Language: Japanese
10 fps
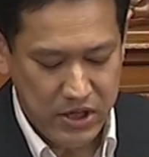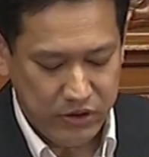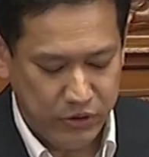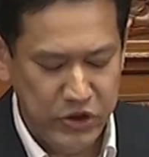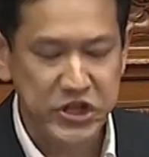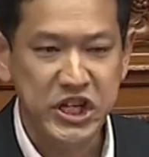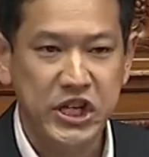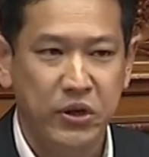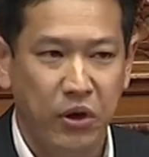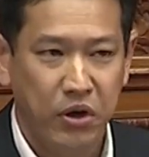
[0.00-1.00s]
軍事
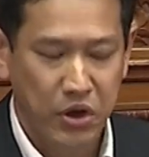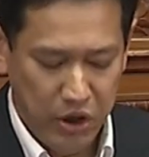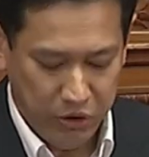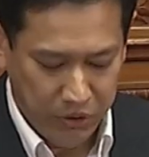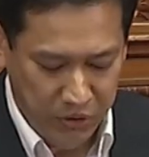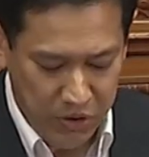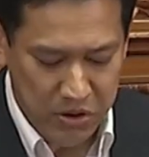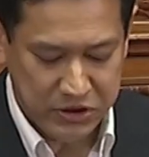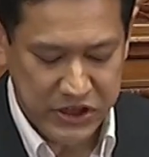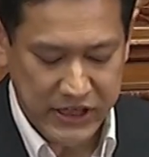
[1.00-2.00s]
費を野
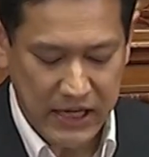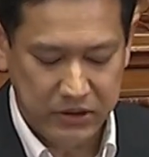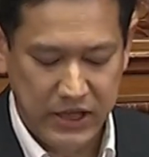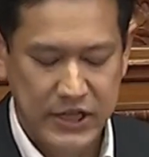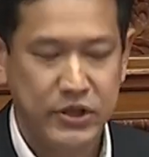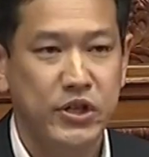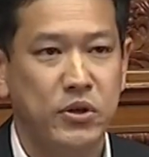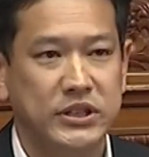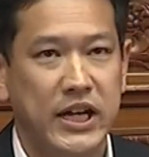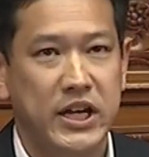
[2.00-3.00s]
放図に拡大する
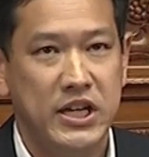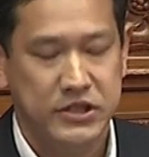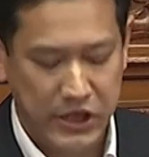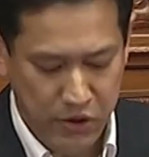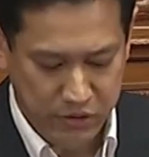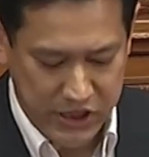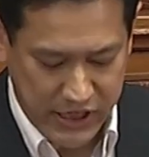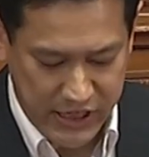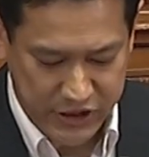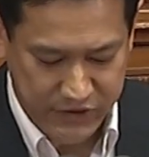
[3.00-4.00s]
予算編成を繰り
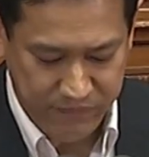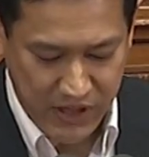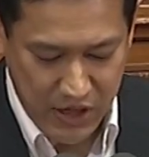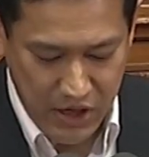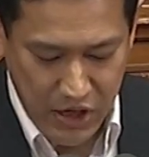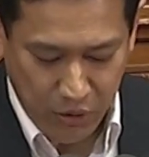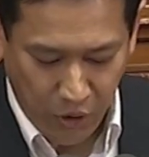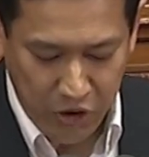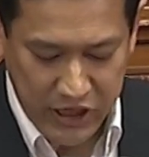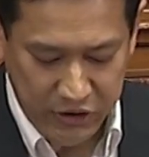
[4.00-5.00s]
返し、
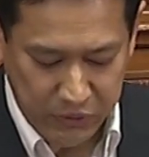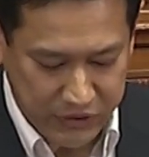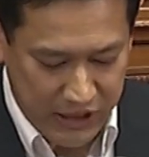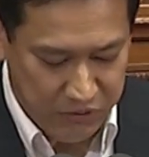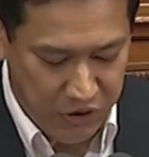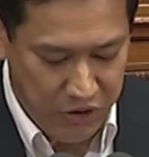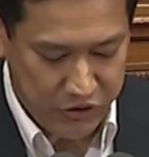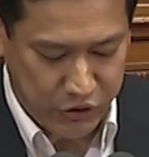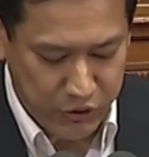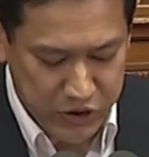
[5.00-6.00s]
高年度負担
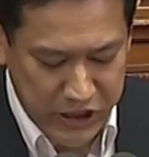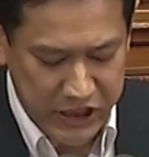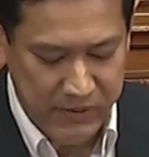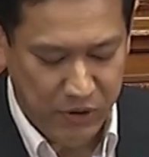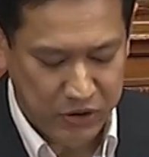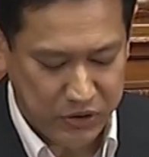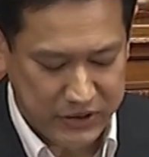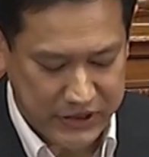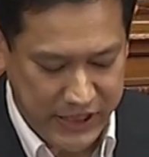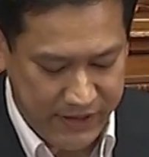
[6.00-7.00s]
を急激に膨張
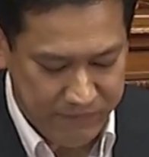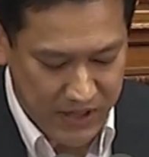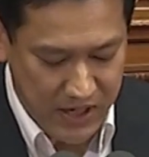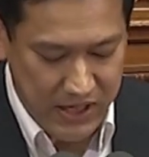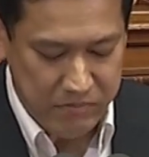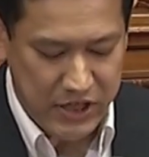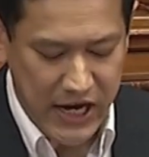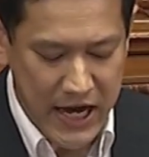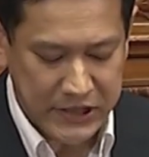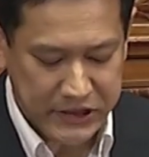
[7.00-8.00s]
させ、未
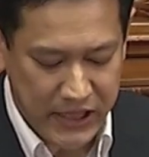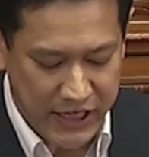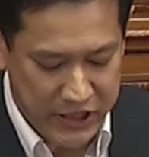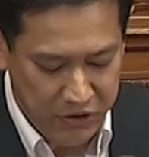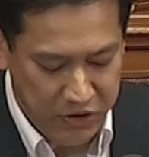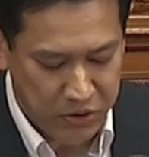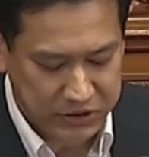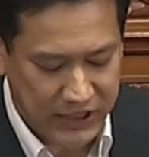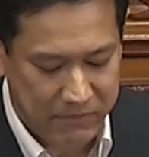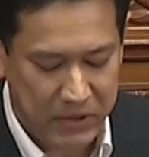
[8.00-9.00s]
来世代の予
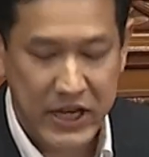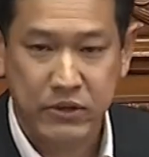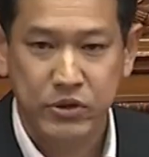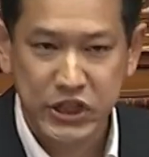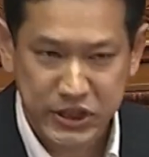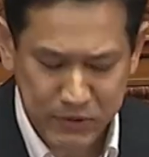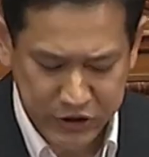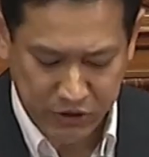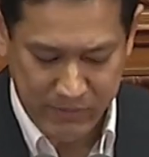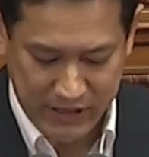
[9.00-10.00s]
算まで食い潰
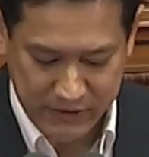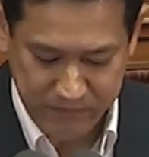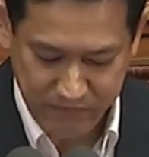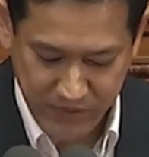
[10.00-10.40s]
しております。